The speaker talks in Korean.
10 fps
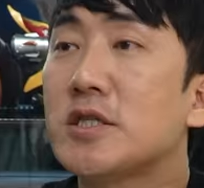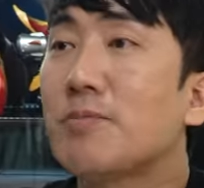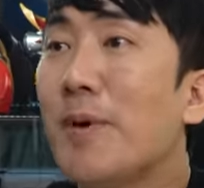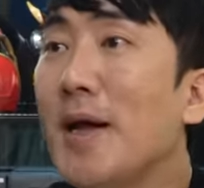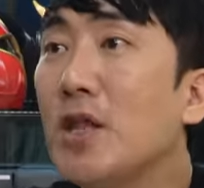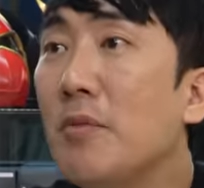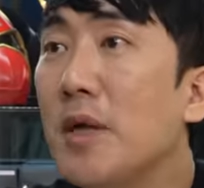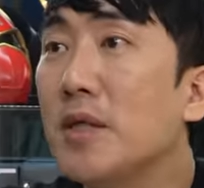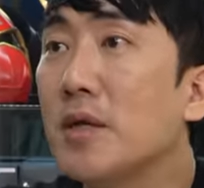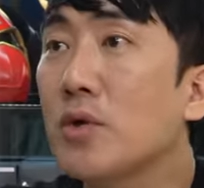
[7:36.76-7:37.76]

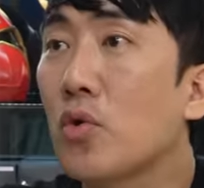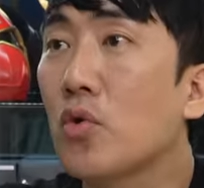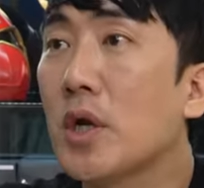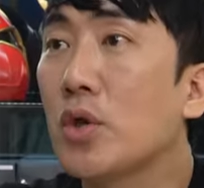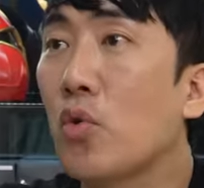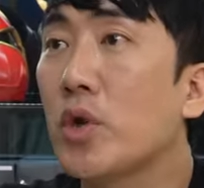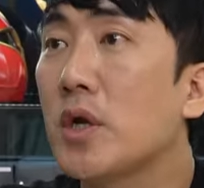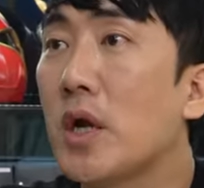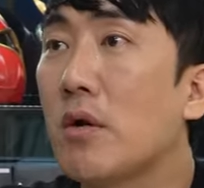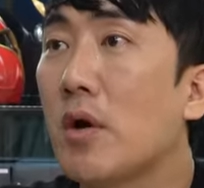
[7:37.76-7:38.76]
스파이더맨들은 요렇게
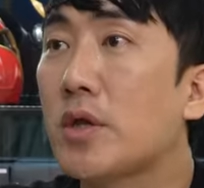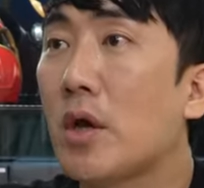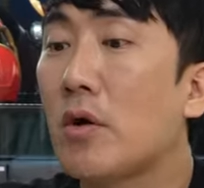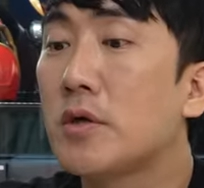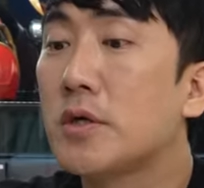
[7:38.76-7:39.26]
통일을 한 것 같아요.